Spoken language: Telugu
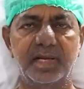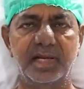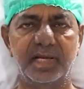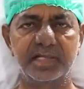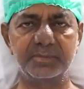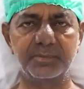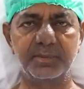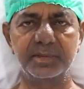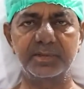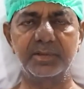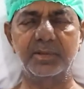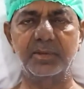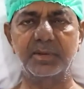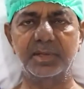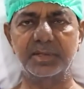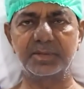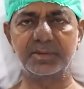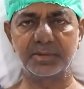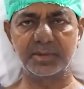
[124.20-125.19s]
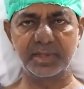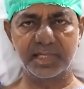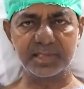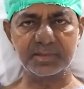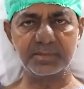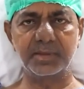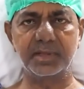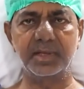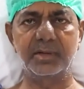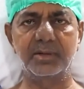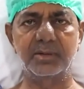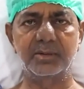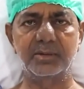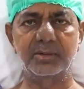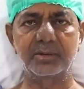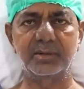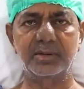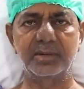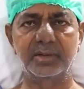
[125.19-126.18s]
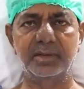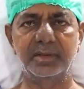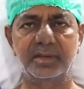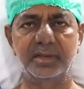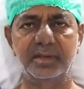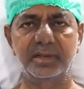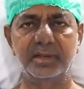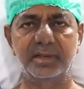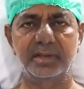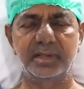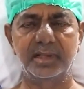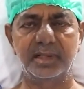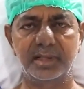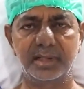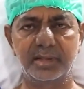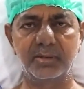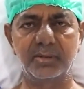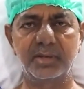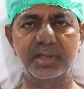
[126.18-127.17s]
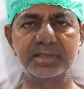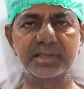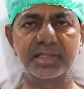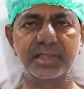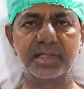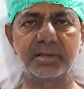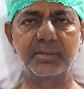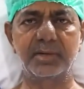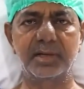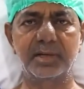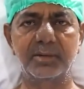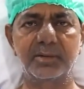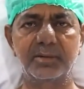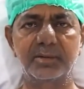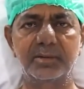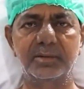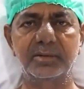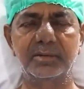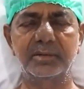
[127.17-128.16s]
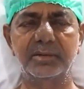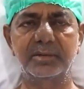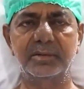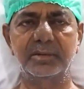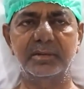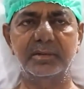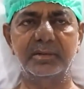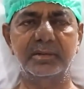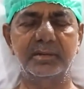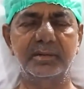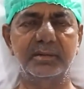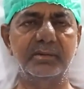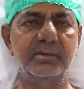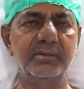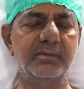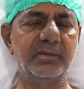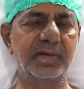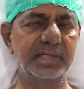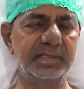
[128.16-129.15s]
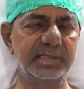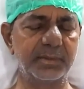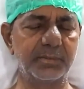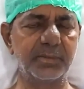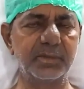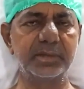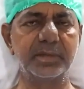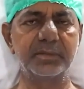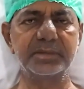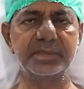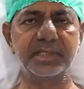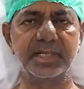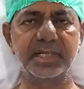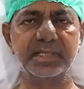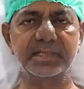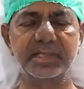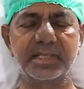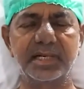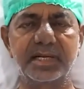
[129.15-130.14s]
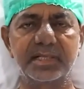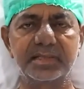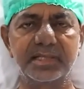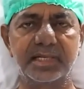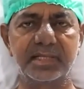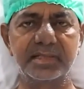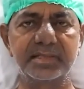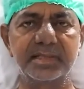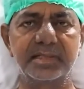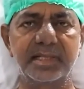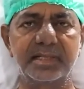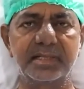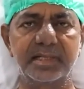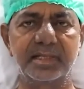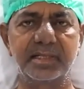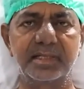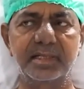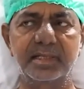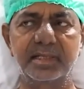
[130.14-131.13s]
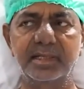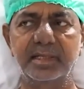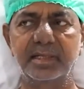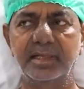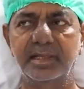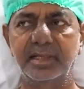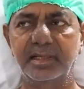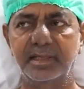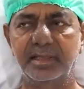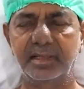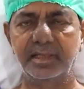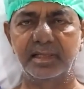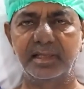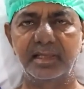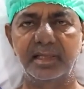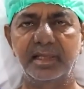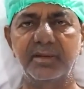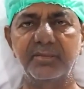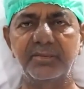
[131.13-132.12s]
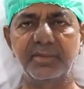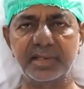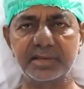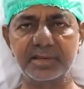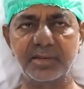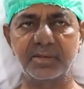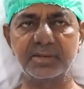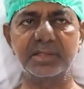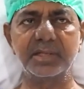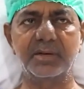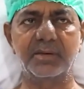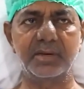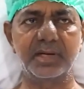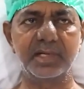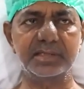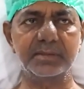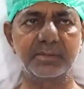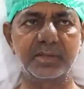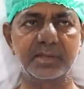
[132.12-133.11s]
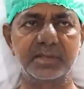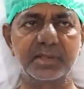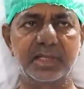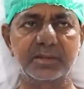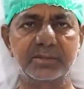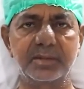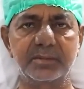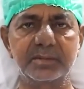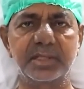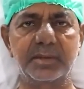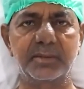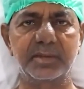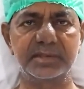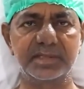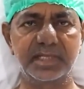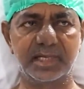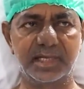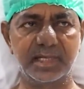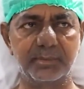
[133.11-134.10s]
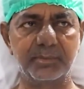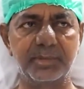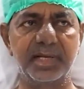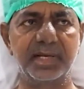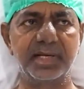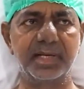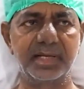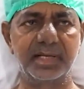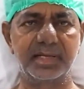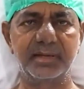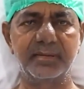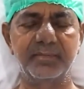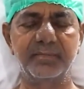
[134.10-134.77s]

ఆసుపత్రిలో యశోద హాస్పిటల్లో నేను ఇక్కడ ఉన్న ఈ సందర్భంలో వైద్య బృందం సీరియస్గా నన్ను హెచ్చరించింది ఏంటంటే ఇన్ఫెక్షన్ వచ్చే అవకాశం ఉంటుంది దాంతో సమస్య ఇంకా పెరిగి